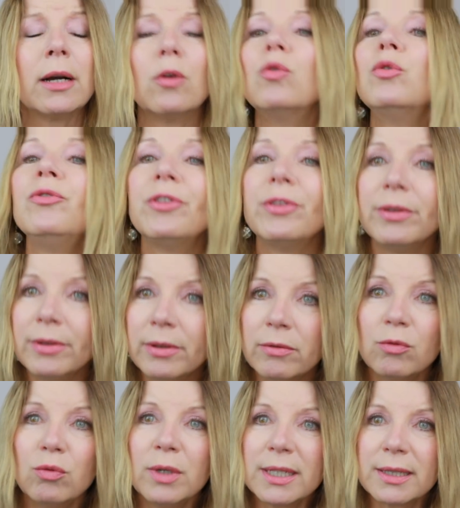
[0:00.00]
und
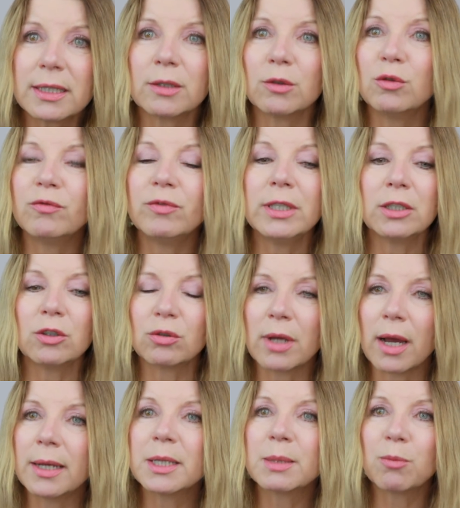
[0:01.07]
Douglas hat irgendwie ein
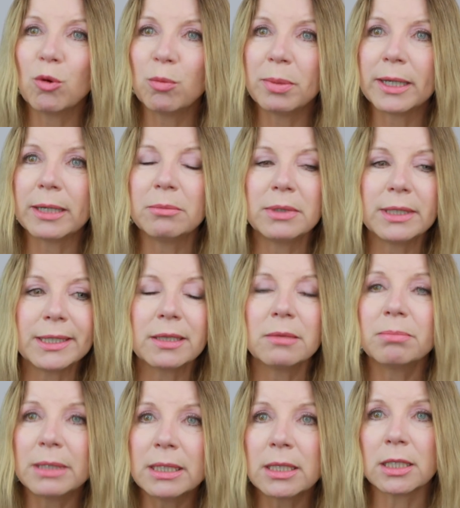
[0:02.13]
totales Problem, diesen
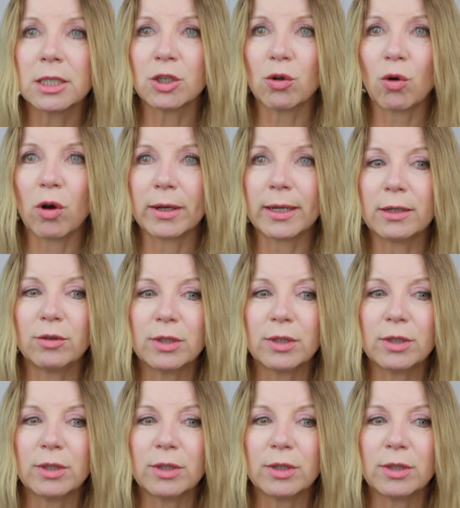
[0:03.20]
Pinseln zu ordern.